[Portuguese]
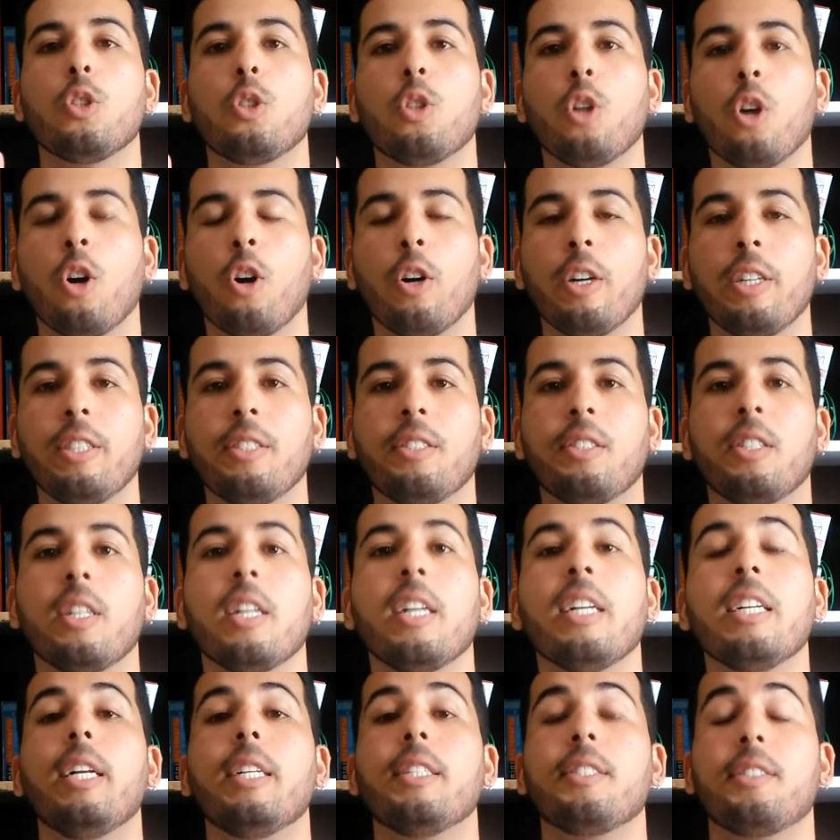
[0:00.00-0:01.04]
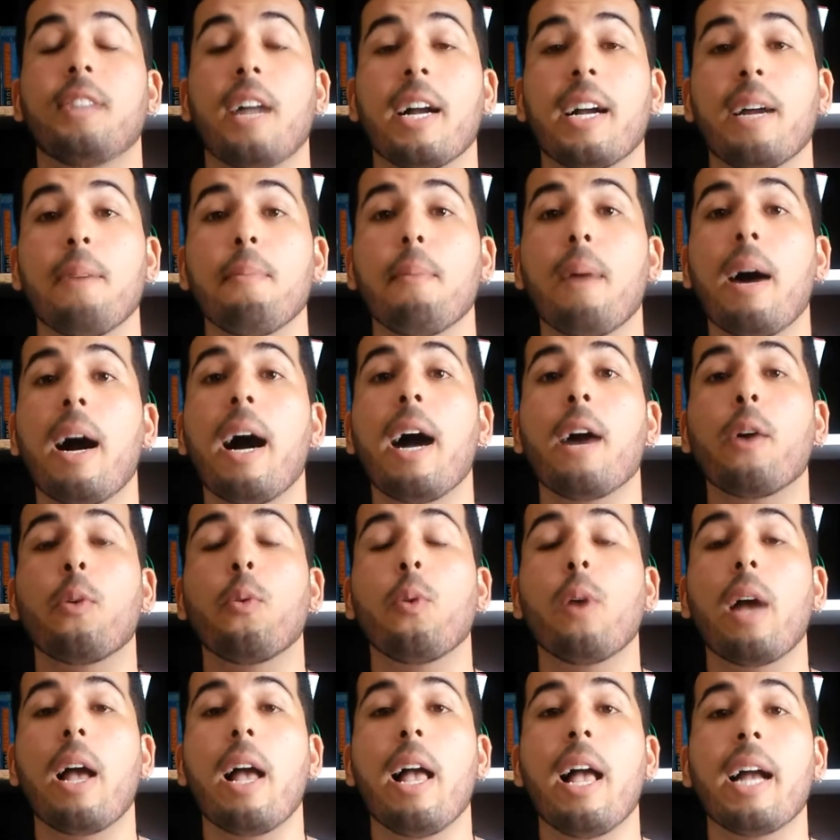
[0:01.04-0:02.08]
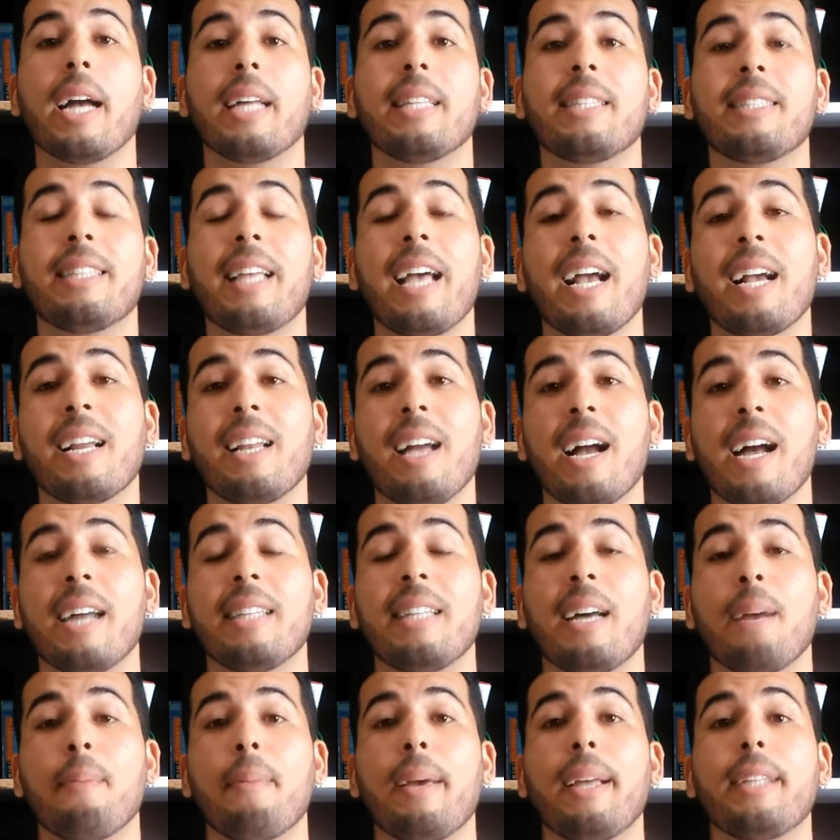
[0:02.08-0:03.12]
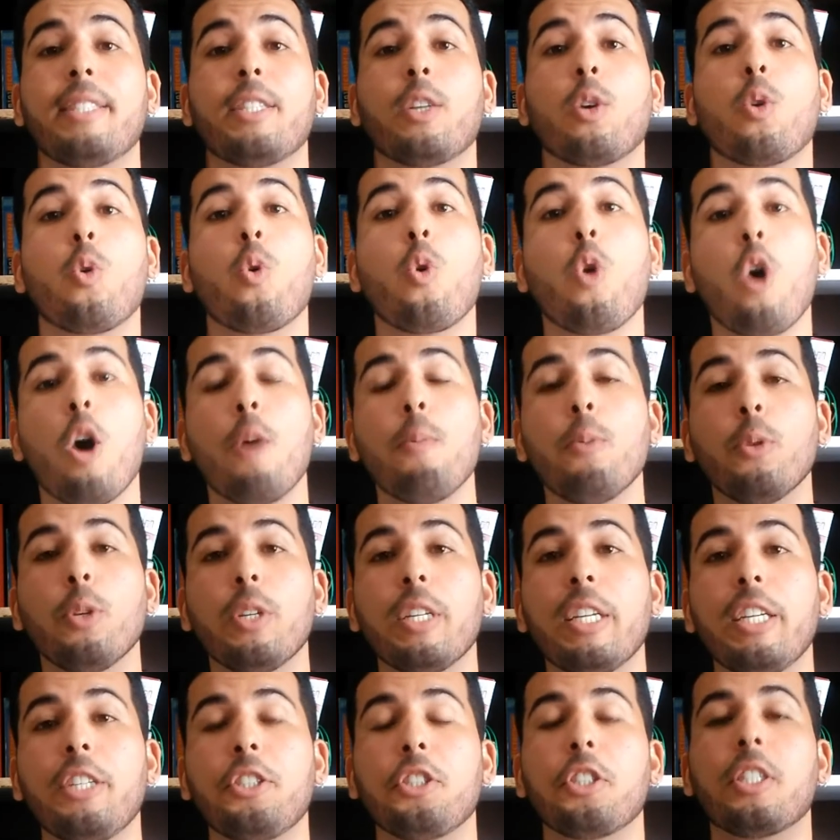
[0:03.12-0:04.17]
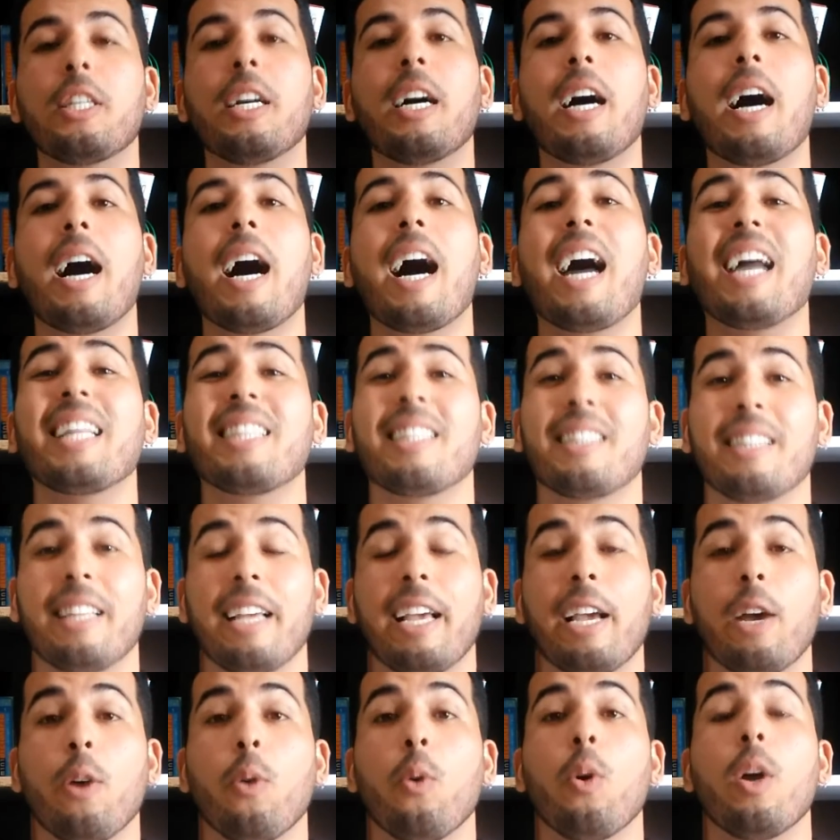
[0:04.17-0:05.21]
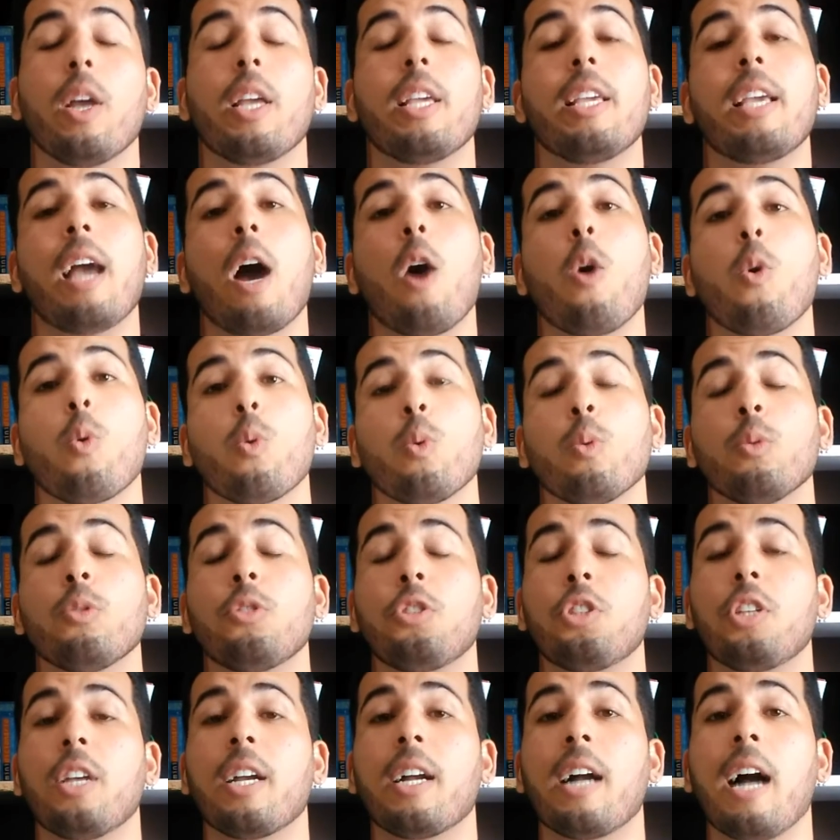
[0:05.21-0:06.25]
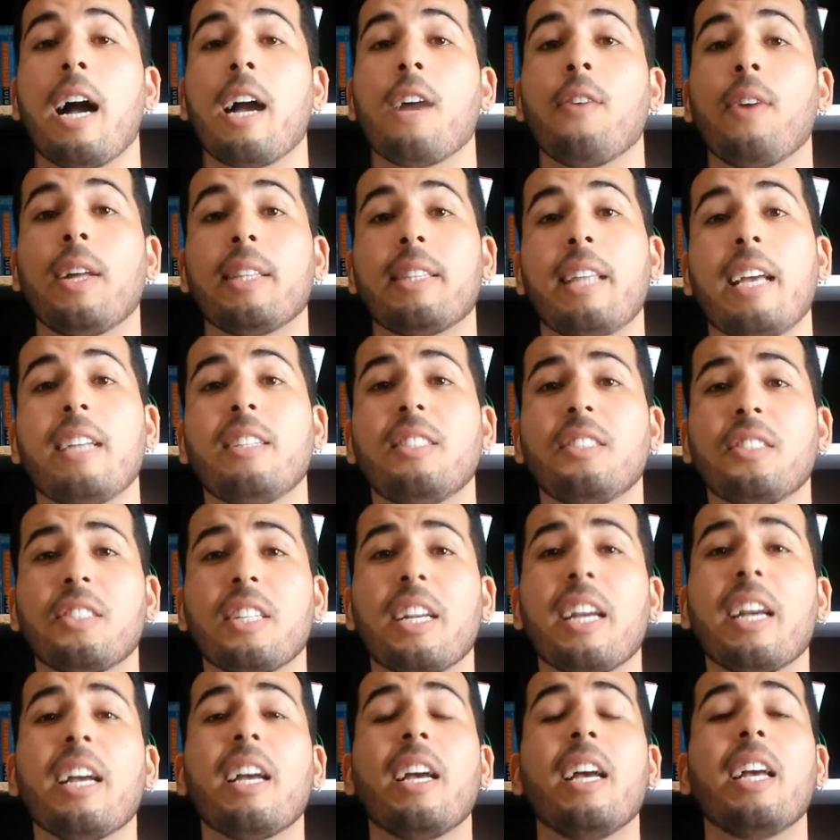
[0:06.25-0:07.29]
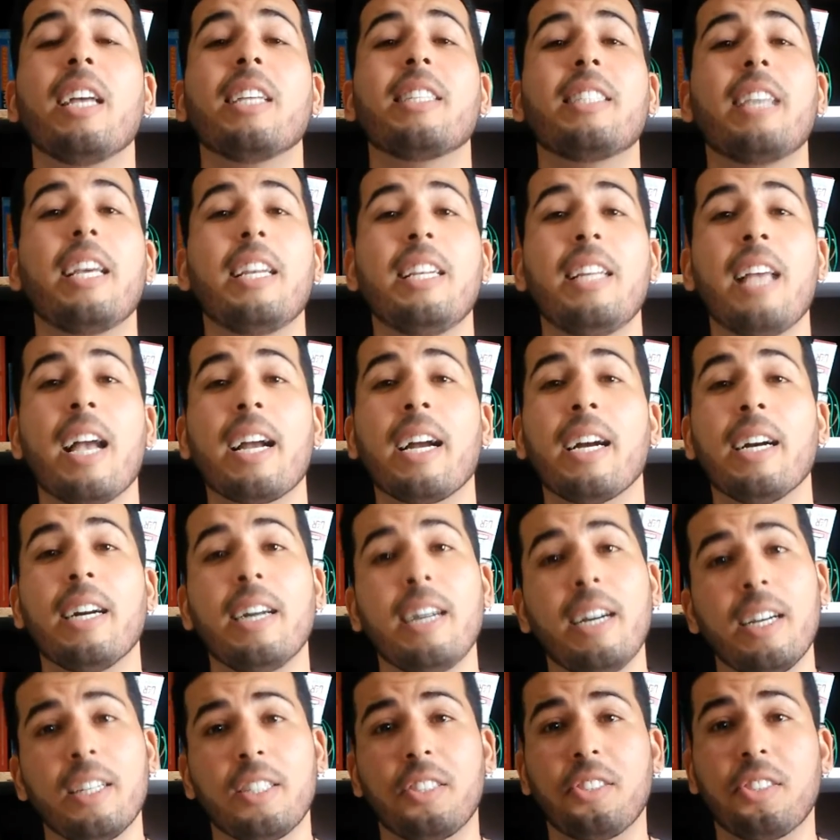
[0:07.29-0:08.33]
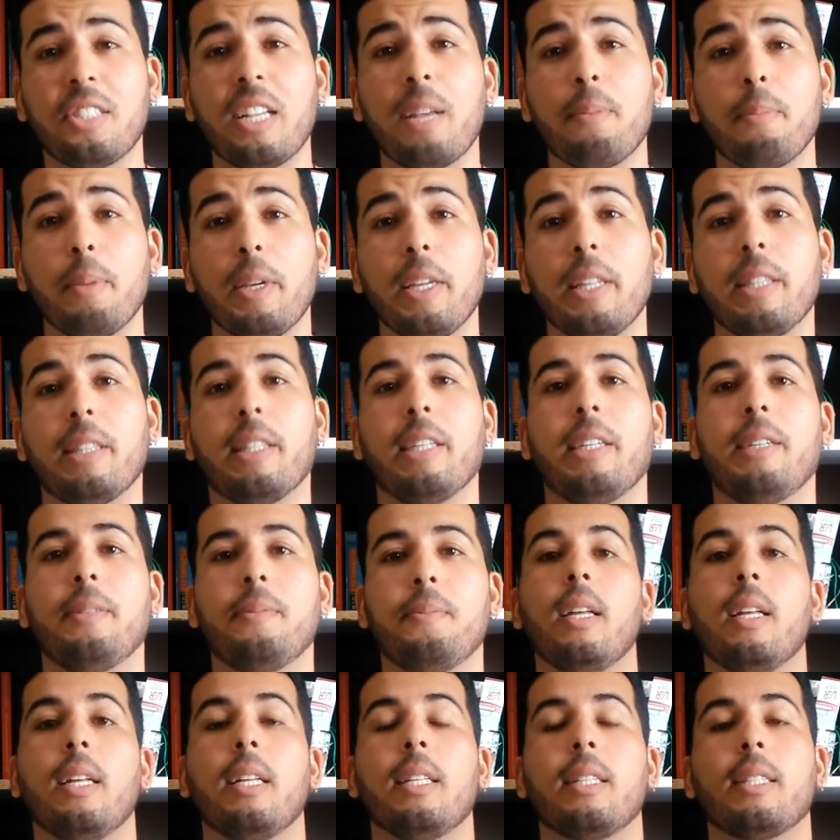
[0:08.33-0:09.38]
2. Saramago era declaradamente comunista, ateu, e alguns chegaram até dizer que ele era antissemita.